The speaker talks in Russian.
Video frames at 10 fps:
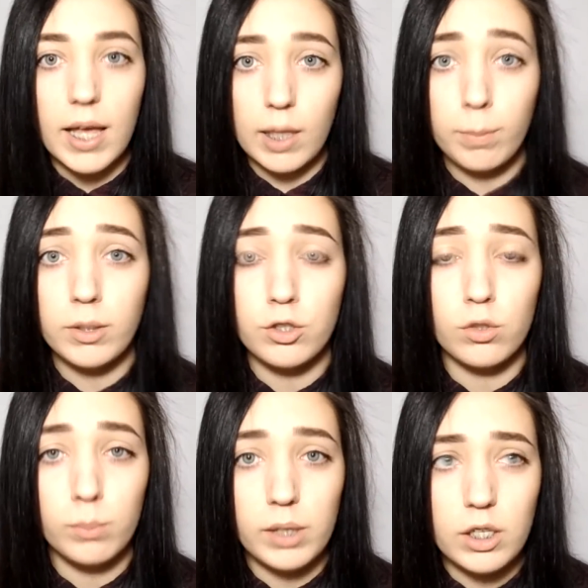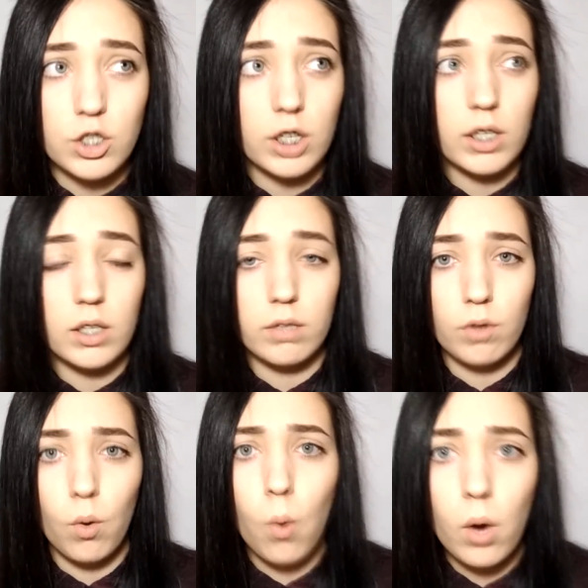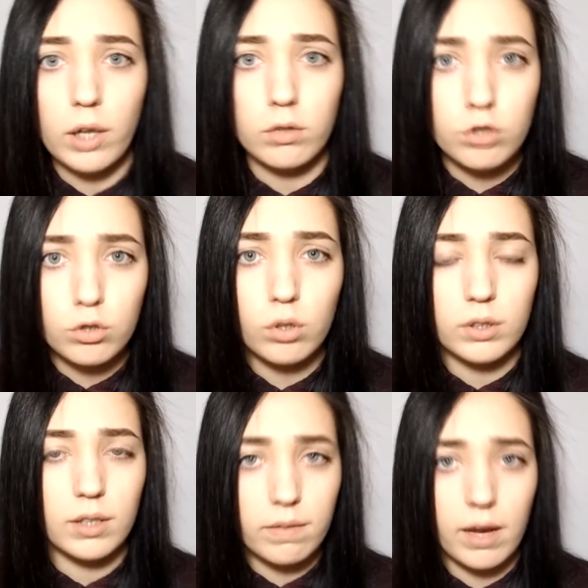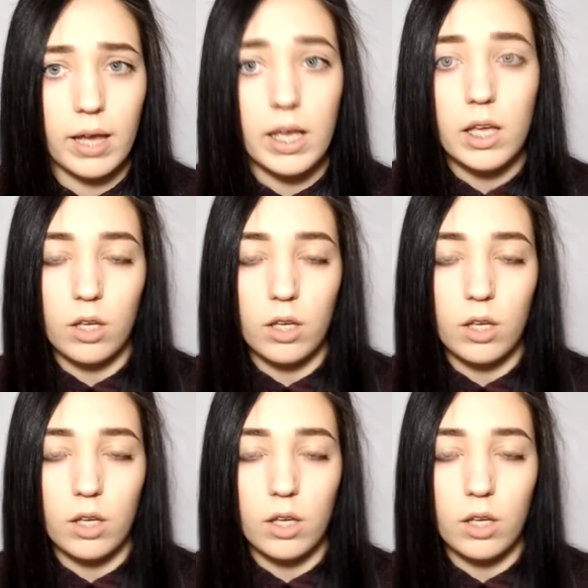Я подошел ближе и говорю, Оля, ну что ты, давай.